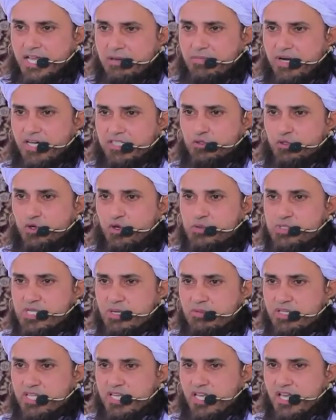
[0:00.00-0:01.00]
एक बात खूब
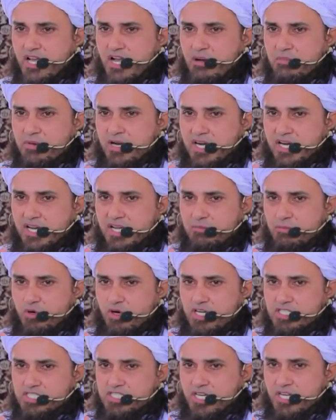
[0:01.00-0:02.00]
समझ लें हमारे
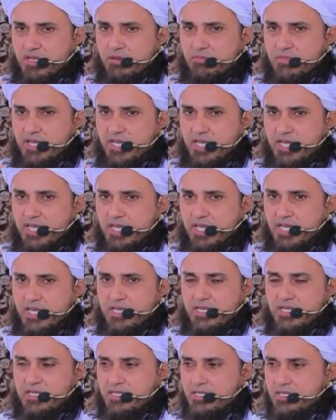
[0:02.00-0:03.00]
माशरे
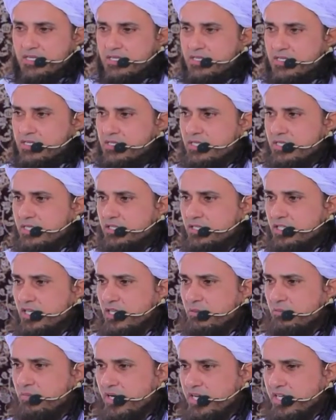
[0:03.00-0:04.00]
में
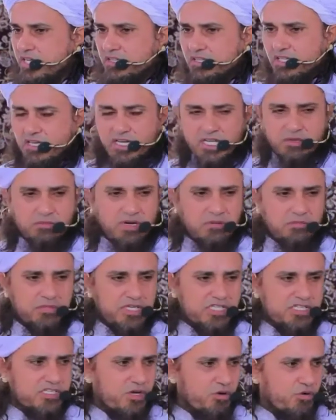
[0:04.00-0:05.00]
इतनी बड़ी तकरीबन
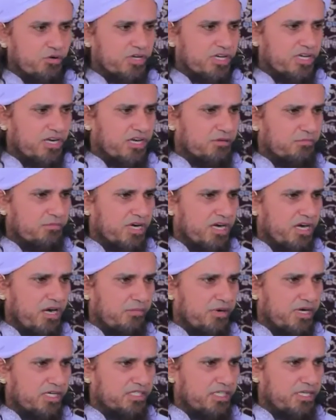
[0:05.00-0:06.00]
20 करोड़ के लगभग
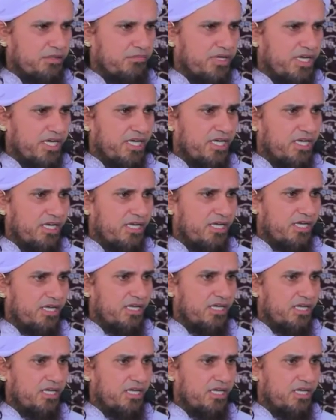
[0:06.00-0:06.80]
आबादी में